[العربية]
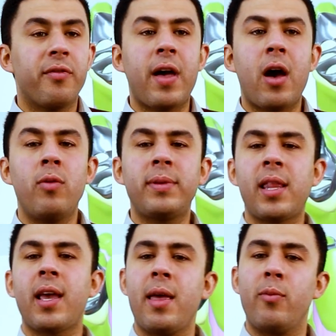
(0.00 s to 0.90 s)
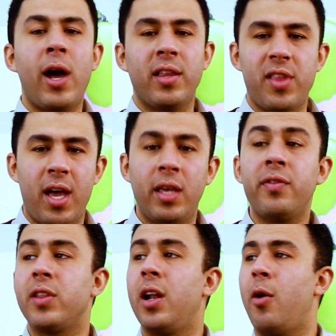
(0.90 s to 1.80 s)
فقمت انا جايب واحد
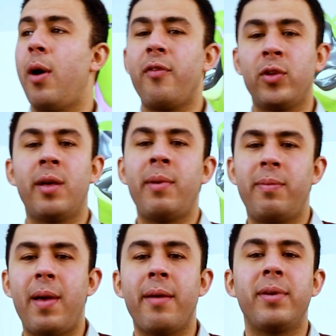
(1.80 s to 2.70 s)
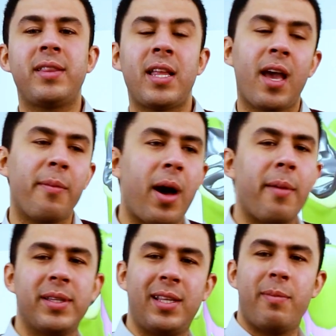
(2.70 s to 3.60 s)
ضعيف طلع واقف قدام الباب الثاني قام
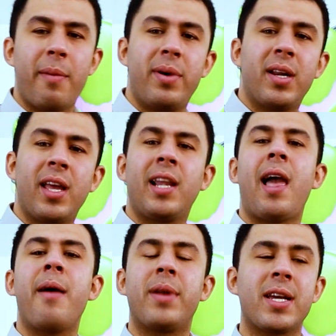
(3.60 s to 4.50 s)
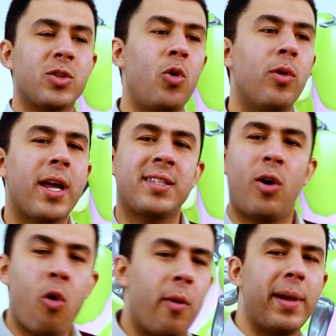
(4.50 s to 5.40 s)
خبط الباب بالرجل قام رازعه
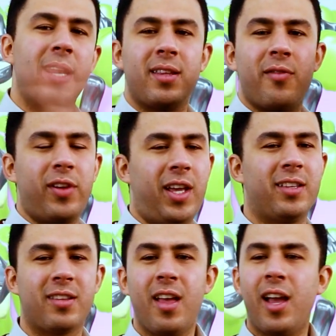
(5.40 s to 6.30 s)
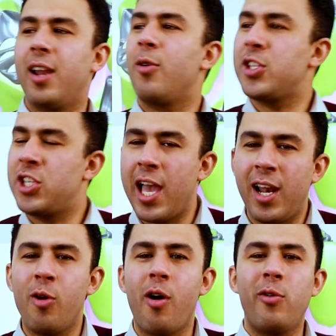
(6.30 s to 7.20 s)
ورازعه هما الاثنين في الحيط اللي هو
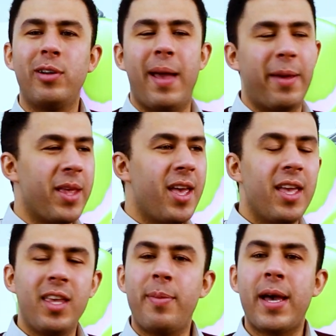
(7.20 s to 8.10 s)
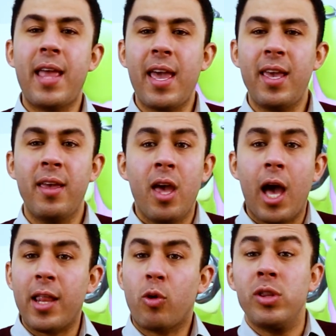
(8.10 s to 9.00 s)
اتشال هو والباب يبقى ده ايه
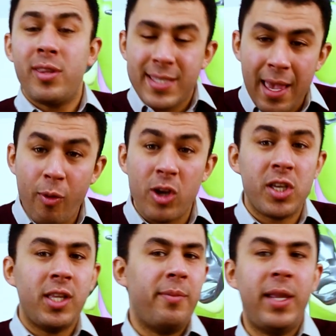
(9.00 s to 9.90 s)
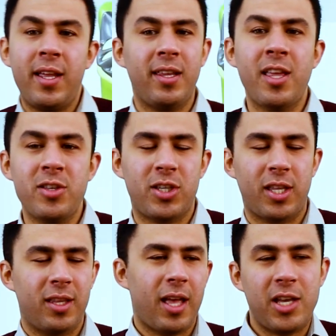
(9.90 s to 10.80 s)
انا كنت سايبه عشان يعمل لي
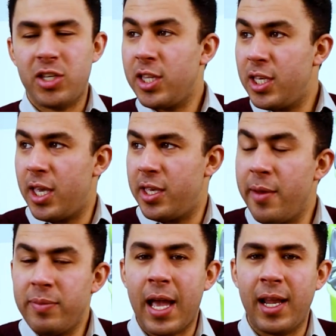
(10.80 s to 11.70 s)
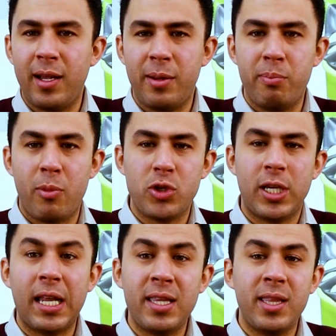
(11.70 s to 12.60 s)
ريتنشن عشان يمنع
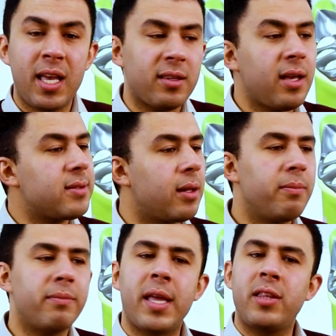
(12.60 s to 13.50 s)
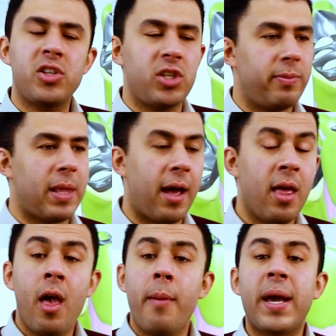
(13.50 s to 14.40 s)
المشكله دي ان هي تحصل ما قدرش يمنعها
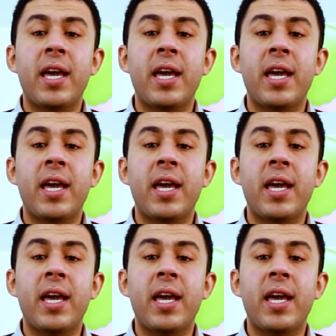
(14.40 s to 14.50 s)
ما